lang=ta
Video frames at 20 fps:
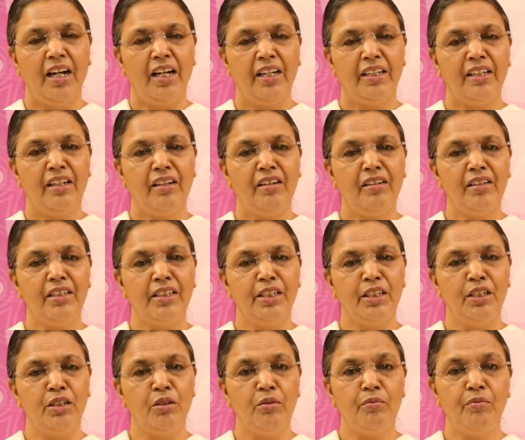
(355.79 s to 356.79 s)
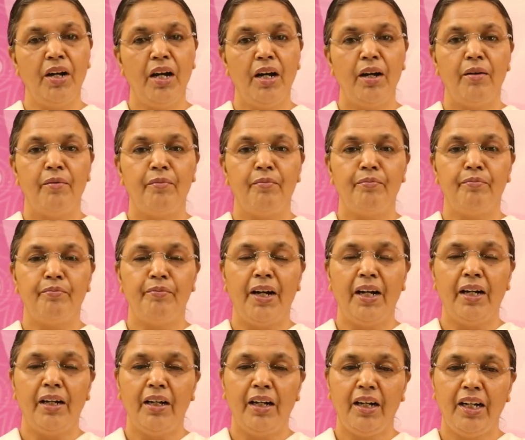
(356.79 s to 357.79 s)
ஆனால் இன்னும்
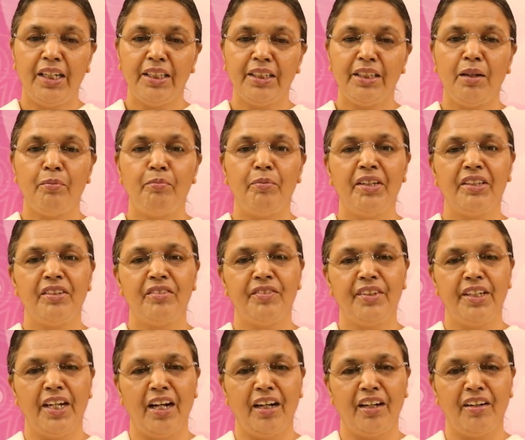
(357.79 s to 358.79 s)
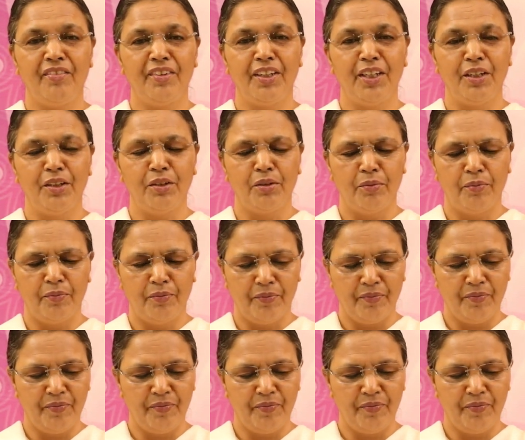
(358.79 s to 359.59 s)
மகா தபஸ்வியாக வேண்டும்